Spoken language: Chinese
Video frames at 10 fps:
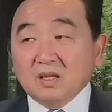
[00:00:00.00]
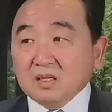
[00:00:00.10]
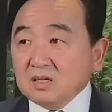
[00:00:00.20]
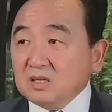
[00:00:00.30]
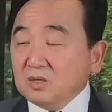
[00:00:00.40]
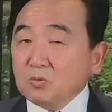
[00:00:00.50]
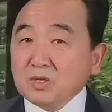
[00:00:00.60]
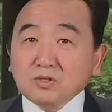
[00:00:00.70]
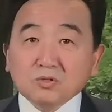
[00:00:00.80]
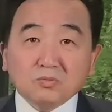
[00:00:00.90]
客
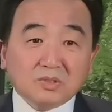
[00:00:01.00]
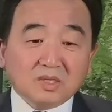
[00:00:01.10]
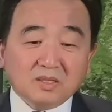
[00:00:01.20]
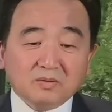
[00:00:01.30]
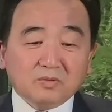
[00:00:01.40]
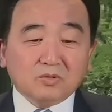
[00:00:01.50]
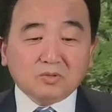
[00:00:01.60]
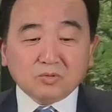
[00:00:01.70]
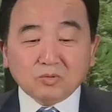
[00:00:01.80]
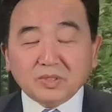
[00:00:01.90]
观促成了
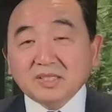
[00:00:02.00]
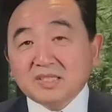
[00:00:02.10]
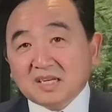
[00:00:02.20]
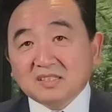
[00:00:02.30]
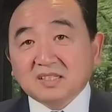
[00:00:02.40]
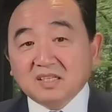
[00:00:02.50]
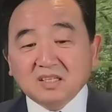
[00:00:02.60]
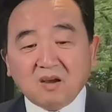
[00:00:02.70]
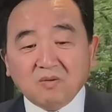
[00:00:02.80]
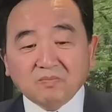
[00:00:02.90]
兑现了这一套。